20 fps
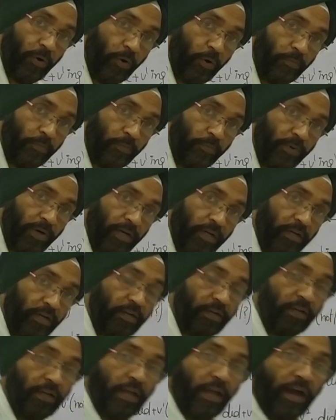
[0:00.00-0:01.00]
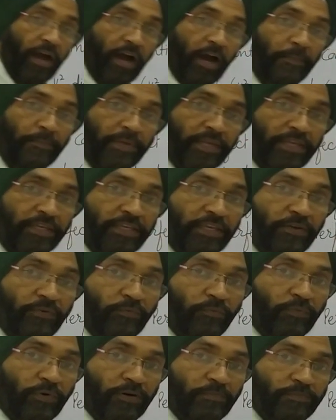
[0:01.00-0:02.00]
होमवर्क हमें ये
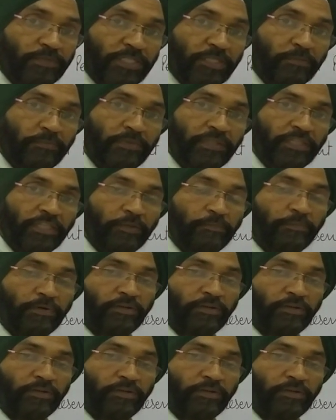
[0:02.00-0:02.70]
वर्ब संबंधी